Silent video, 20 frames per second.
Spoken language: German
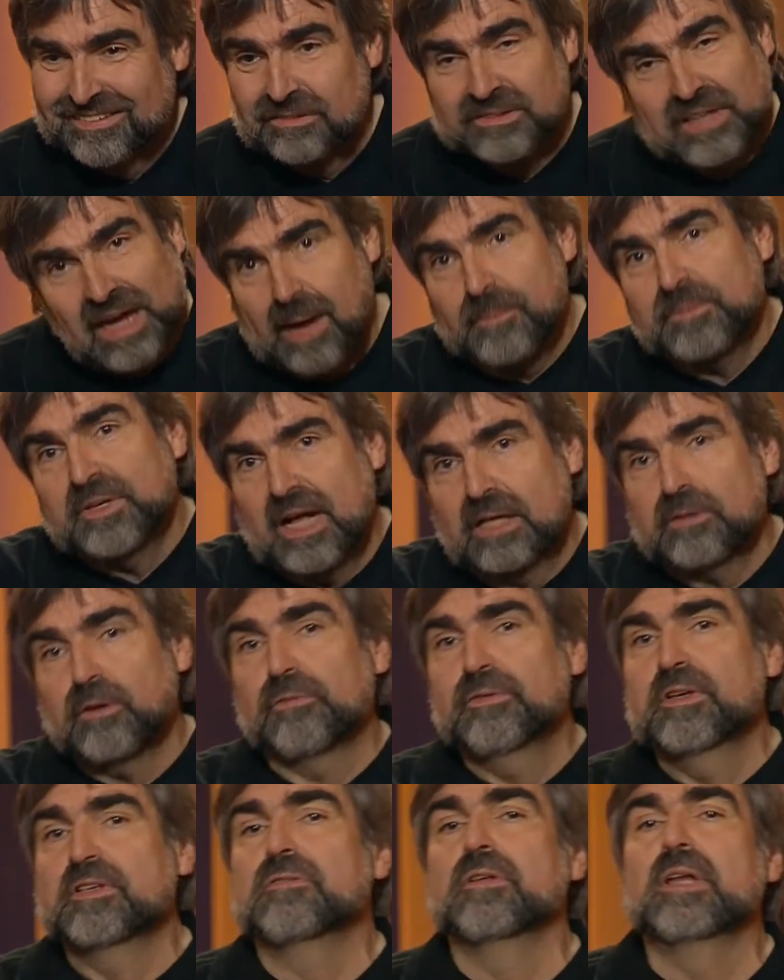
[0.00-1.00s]
Und da haben die halt
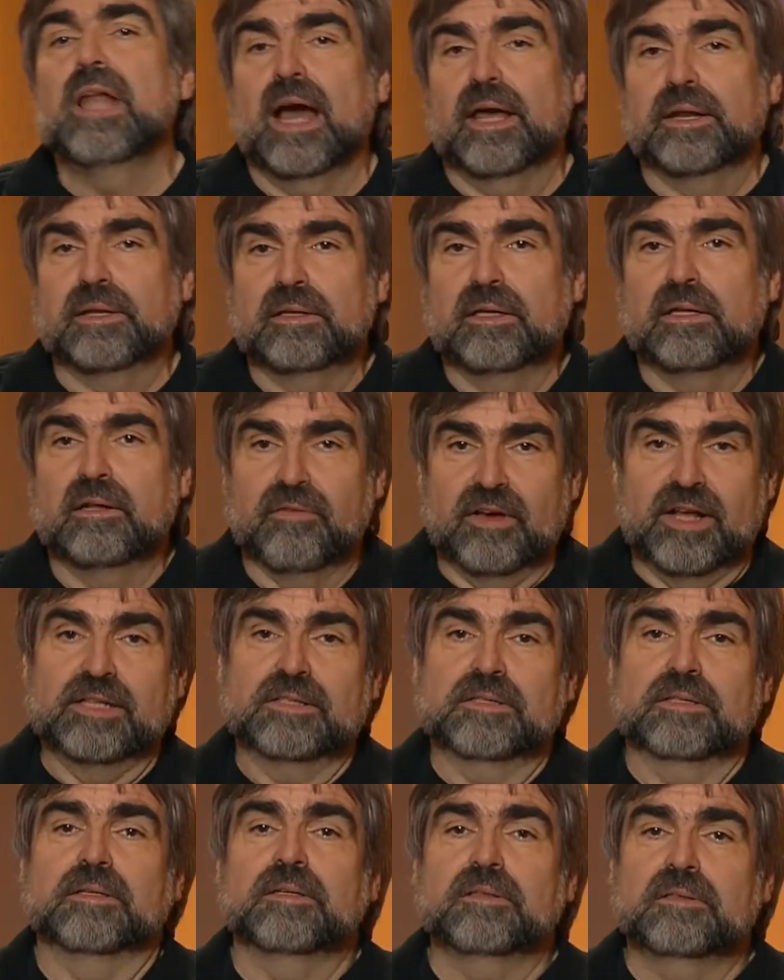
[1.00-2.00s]
noch viel zu lernen in der
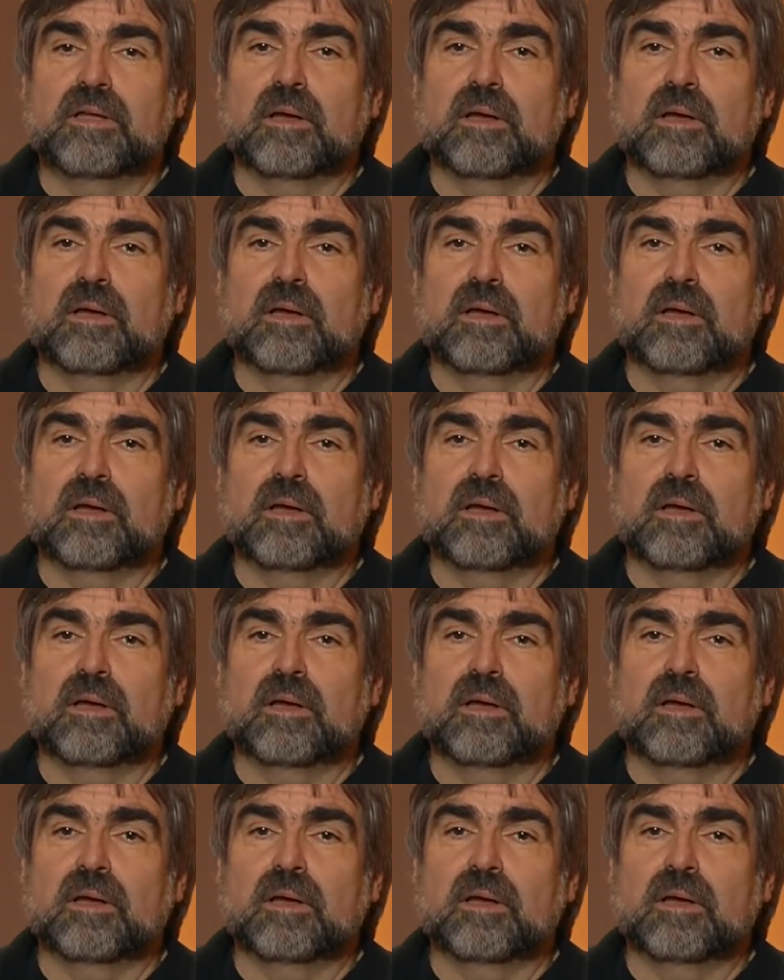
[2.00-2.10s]
Welt.